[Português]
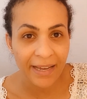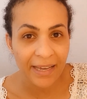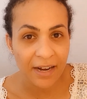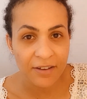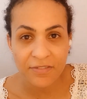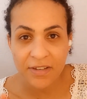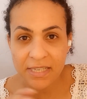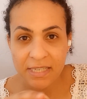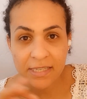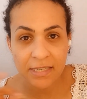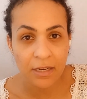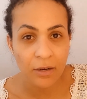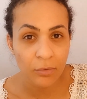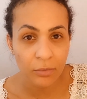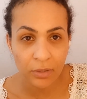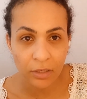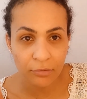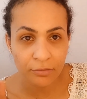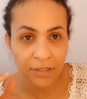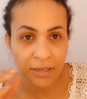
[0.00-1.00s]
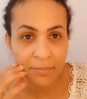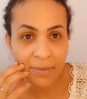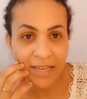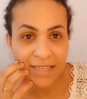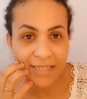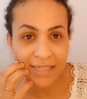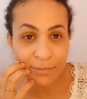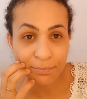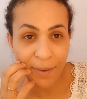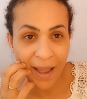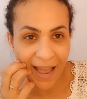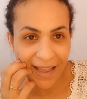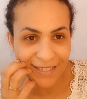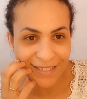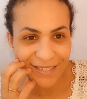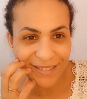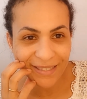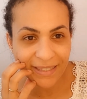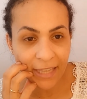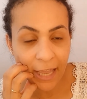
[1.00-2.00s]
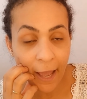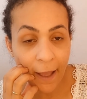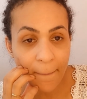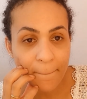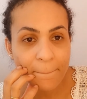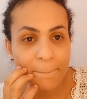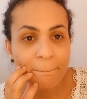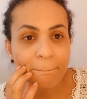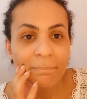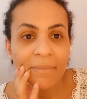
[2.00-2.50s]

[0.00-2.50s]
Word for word: gravação, não tem mais espaço, tá?